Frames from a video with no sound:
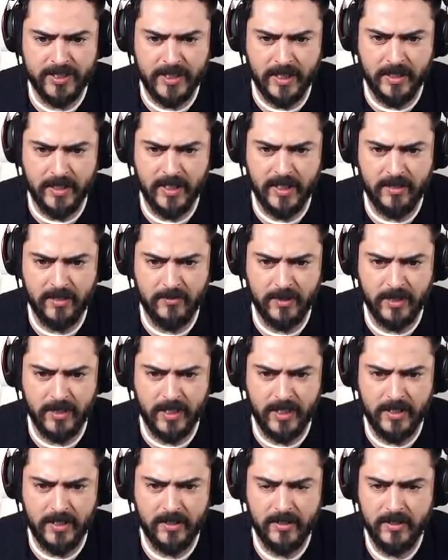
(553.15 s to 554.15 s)
pesada, la
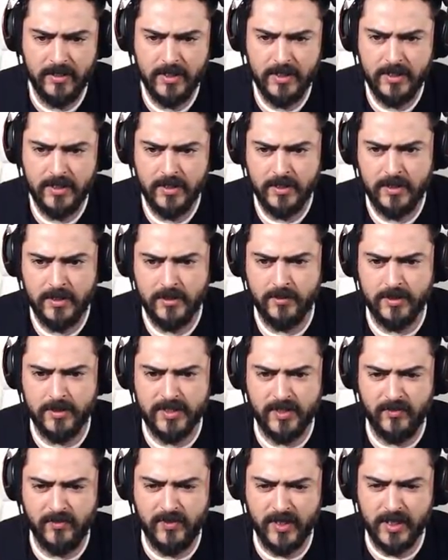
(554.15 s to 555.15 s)
verdad.
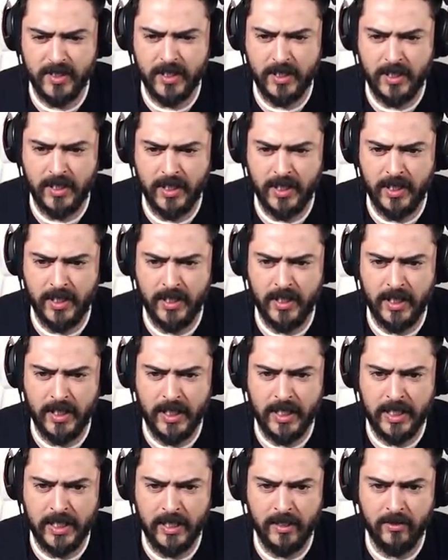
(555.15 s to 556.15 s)
Nos dice
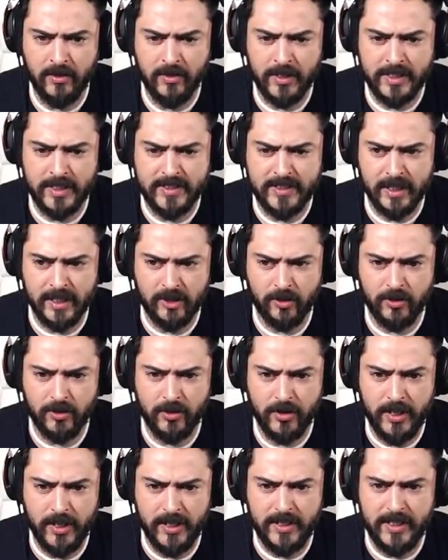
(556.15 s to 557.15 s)
que, que, la Aurora está todo
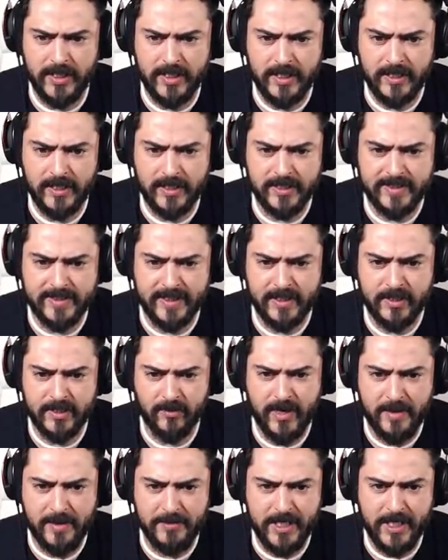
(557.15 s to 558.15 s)
jodida, que está
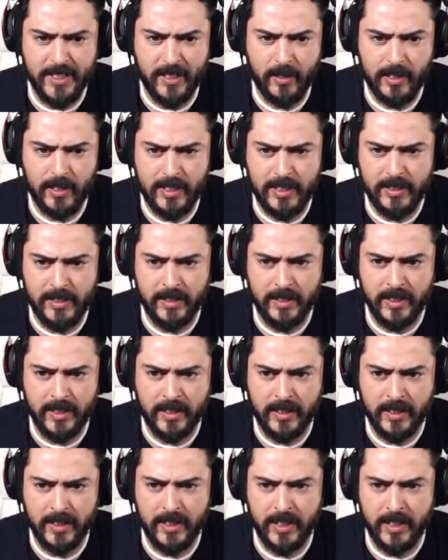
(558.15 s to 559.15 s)
hecha una mierda y
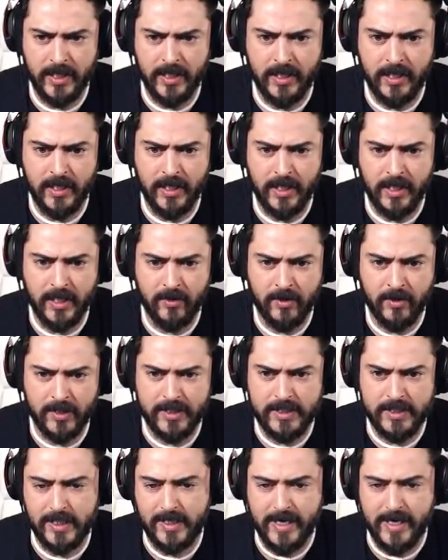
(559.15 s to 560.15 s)
que la
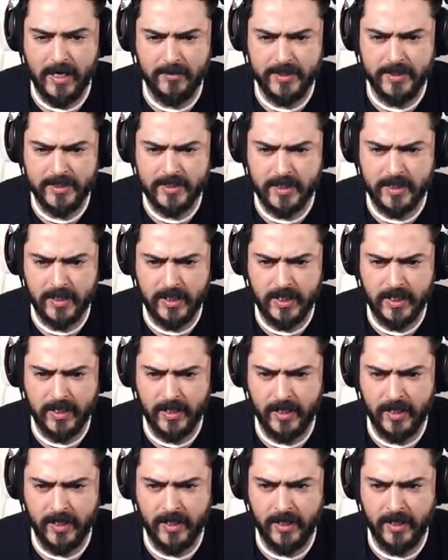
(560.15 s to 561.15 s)
Aurora es la nave esa en la
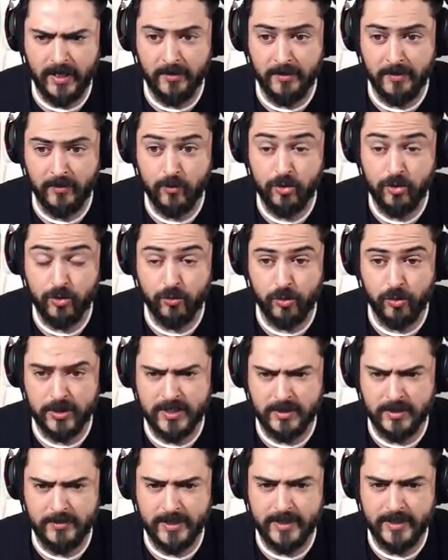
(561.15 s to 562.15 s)
que íbamos
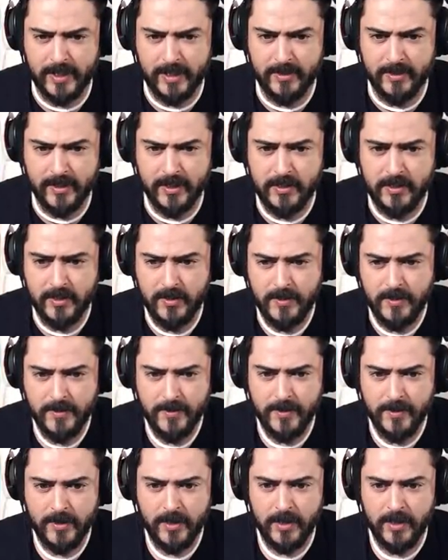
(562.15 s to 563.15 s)
supuestamente antes.
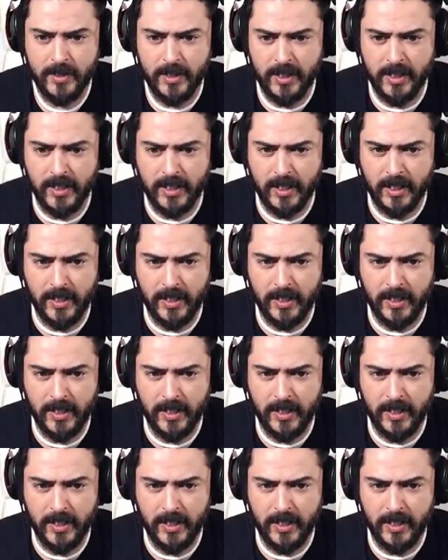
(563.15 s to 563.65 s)
Y